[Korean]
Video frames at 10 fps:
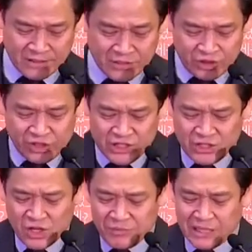
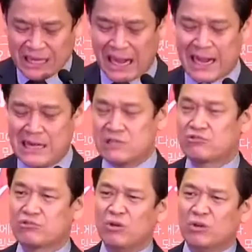신념이
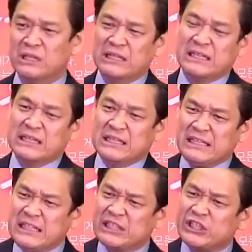강할수록
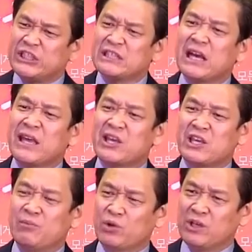이 신앙의
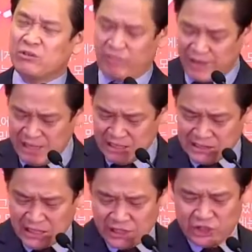기복이
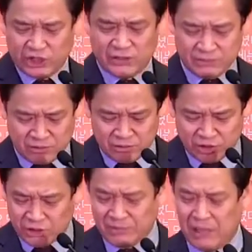굉장히 심,
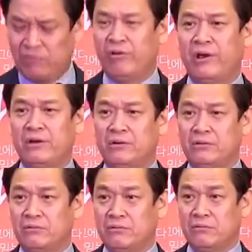심한
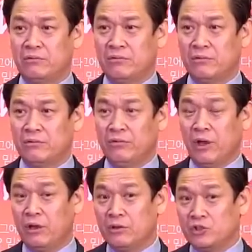거예요.
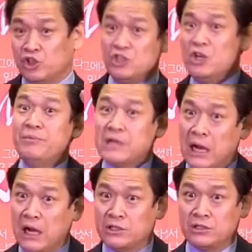왜? 신념이
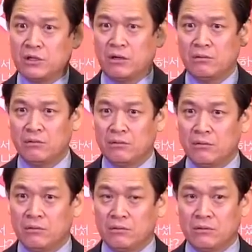강하니까.
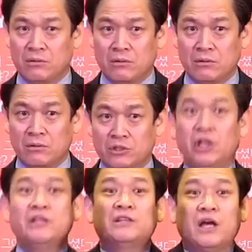
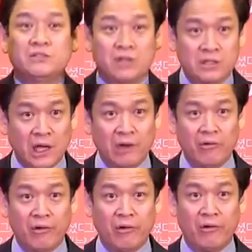이랬다 저랬다 하는 거예요.